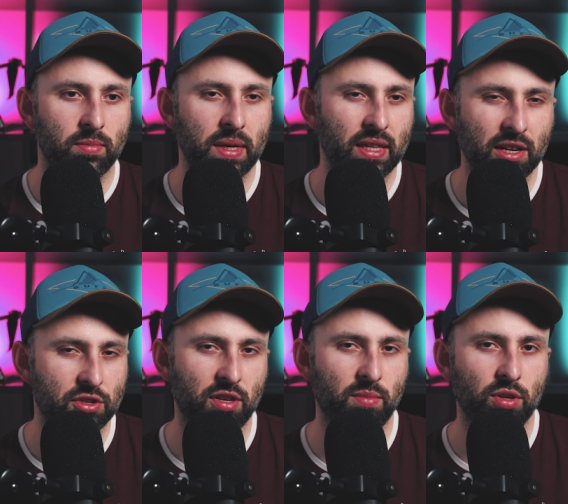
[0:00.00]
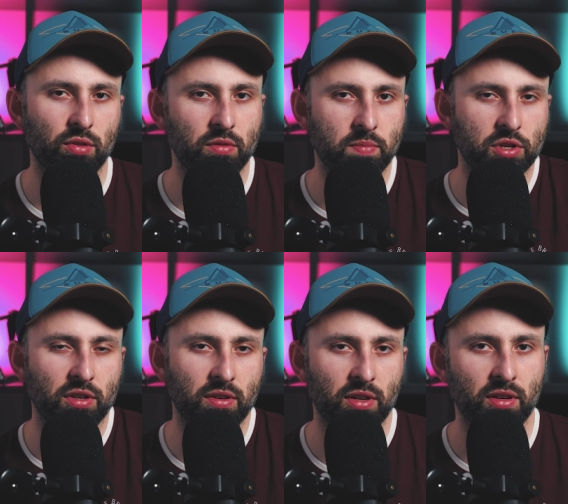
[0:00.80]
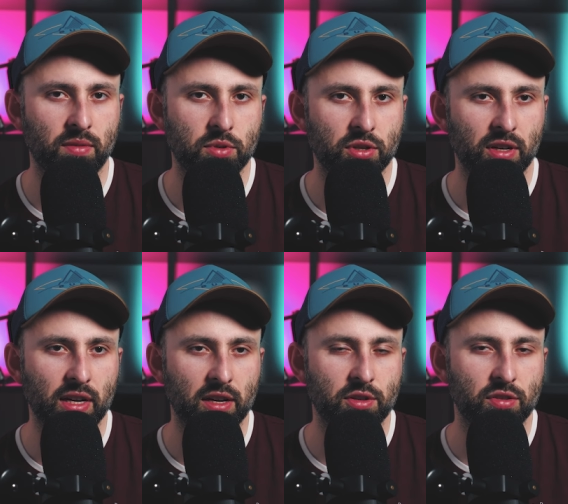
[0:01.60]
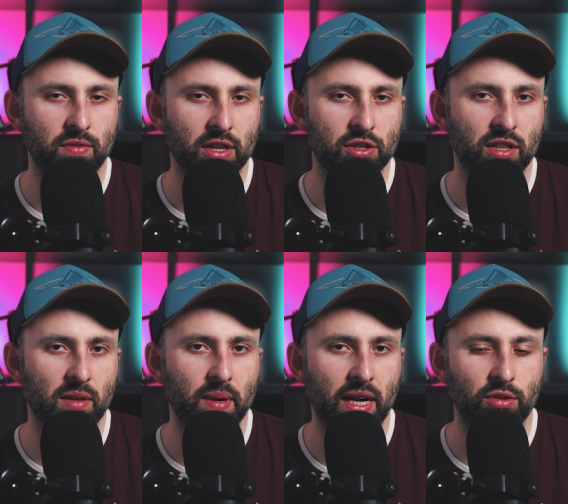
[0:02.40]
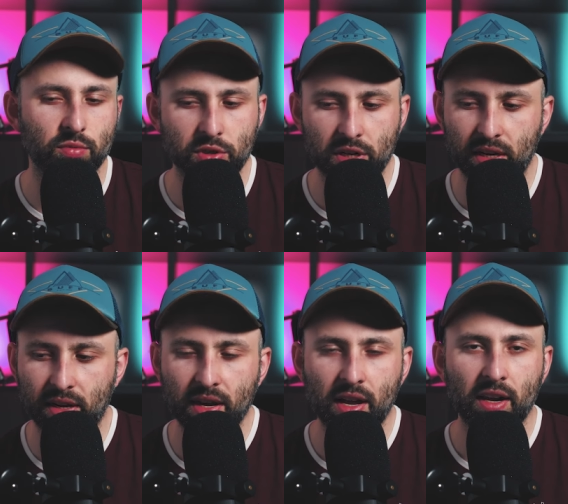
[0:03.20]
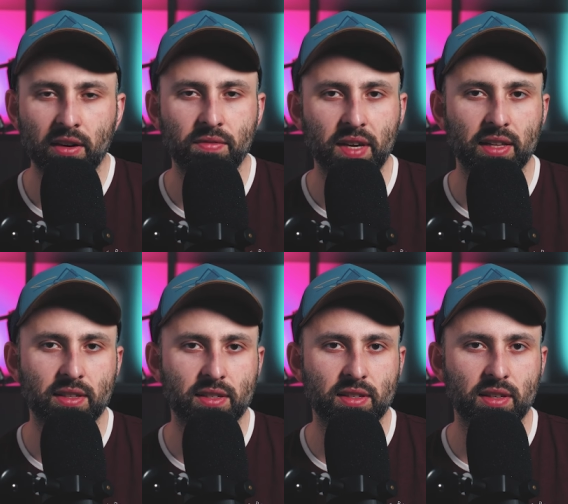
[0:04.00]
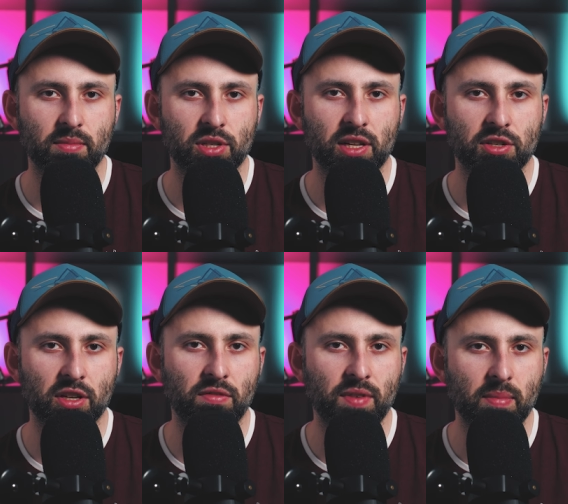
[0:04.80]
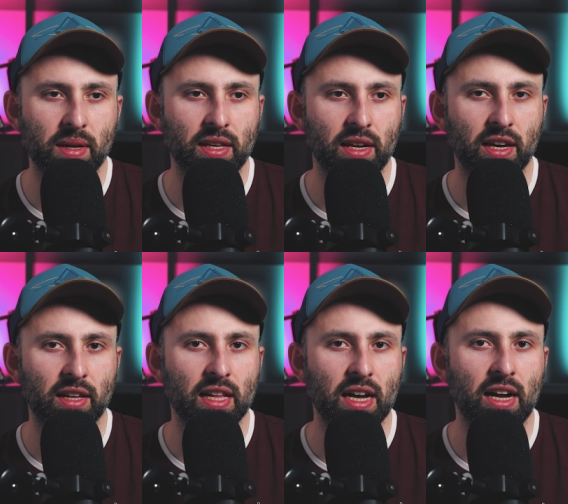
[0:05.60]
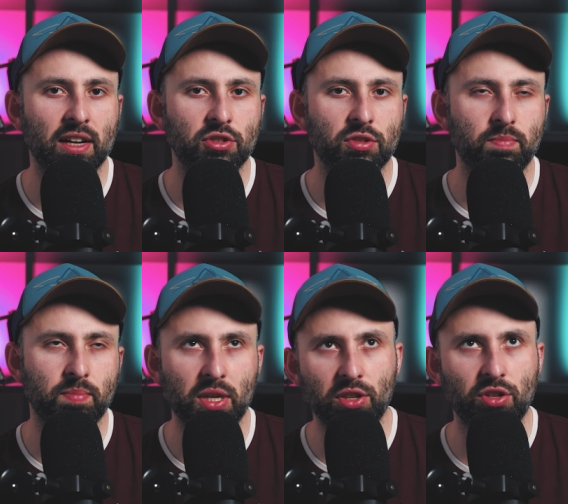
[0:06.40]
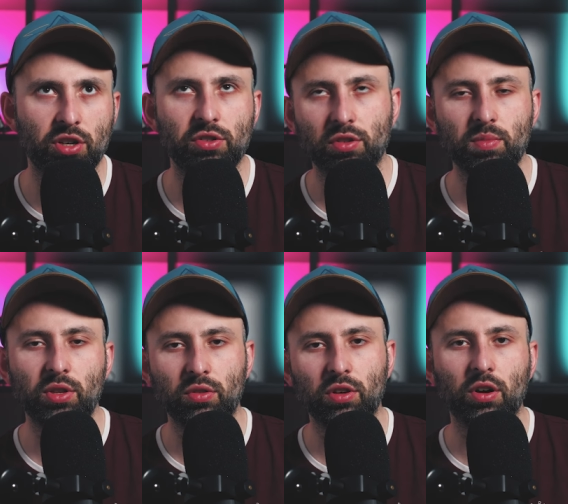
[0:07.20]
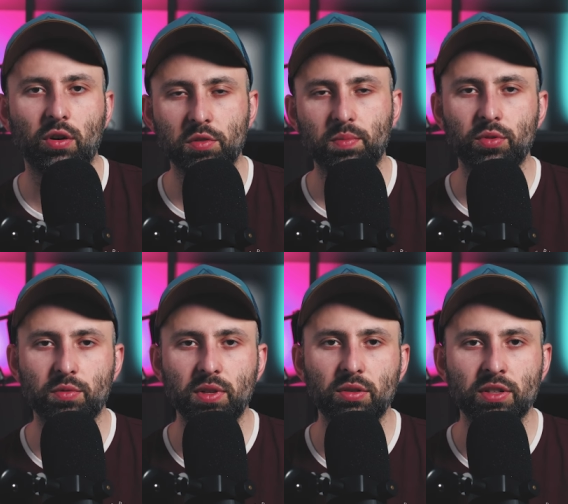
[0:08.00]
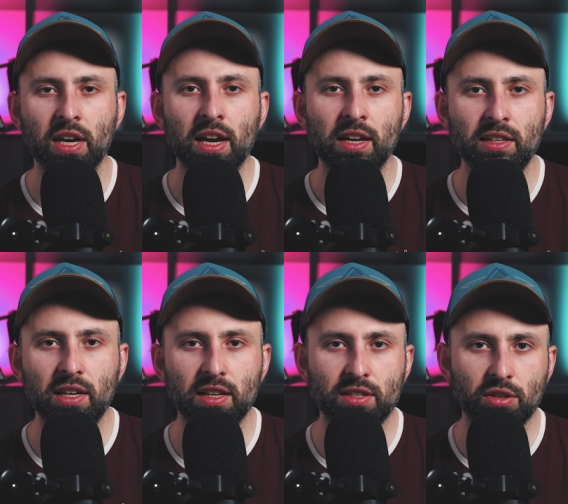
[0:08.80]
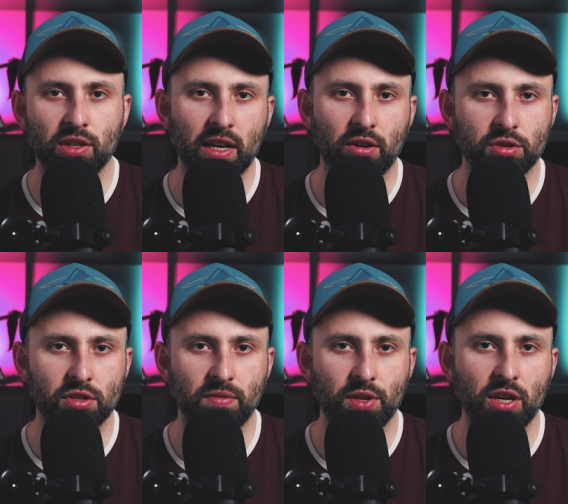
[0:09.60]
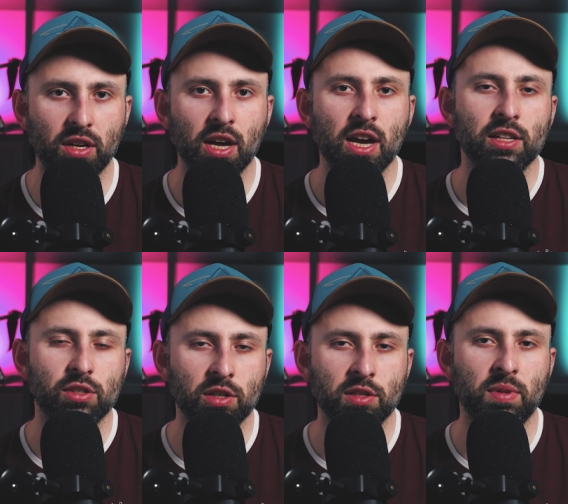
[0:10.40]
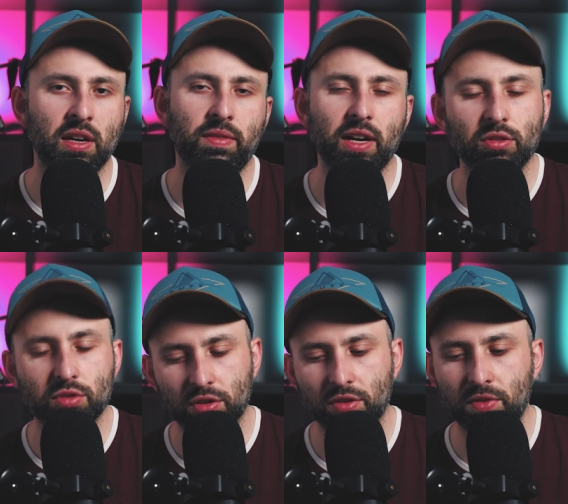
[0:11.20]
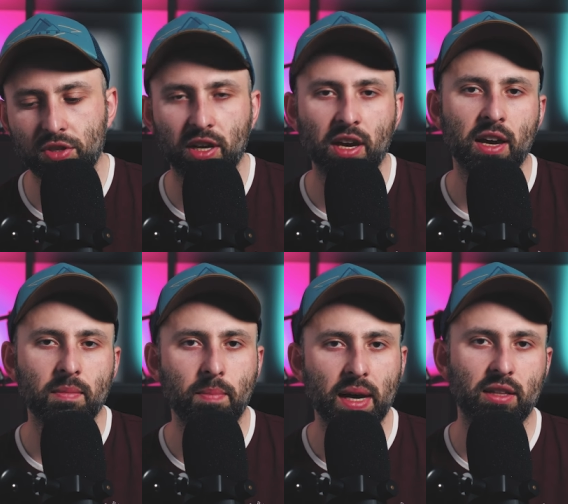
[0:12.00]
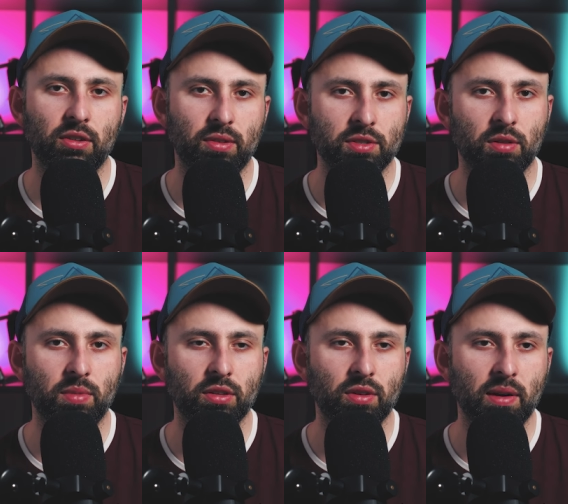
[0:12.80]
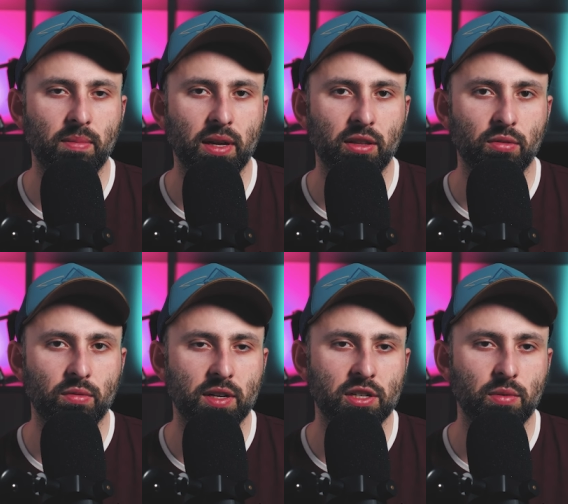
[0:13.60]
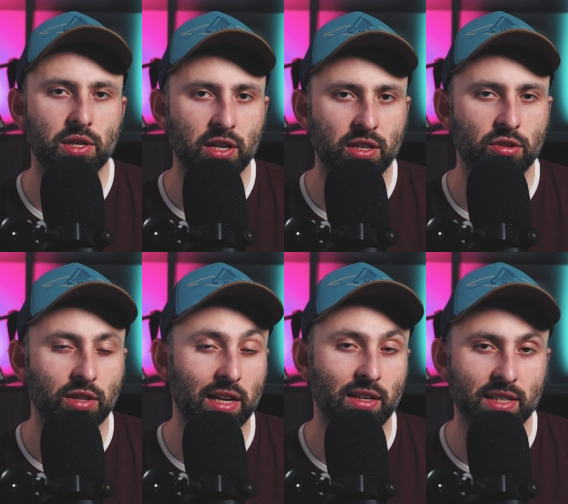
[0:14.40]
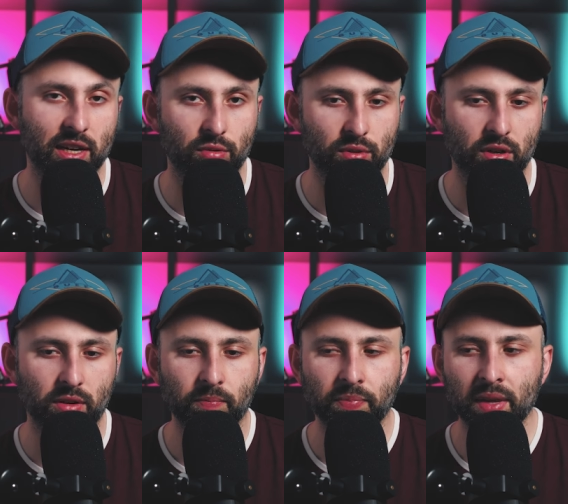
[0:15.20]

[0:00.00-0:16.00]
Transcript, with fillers: 15 minut przy, przy jakiejś większej temperaturze, więc y, myślę, że dwie baterie na 50 minut około plus minus nie jest to najgorszy wynik, co nie zmienia faktu, że oczywiście będą osoby, które będą uważały, że jest to dla nich za krótko.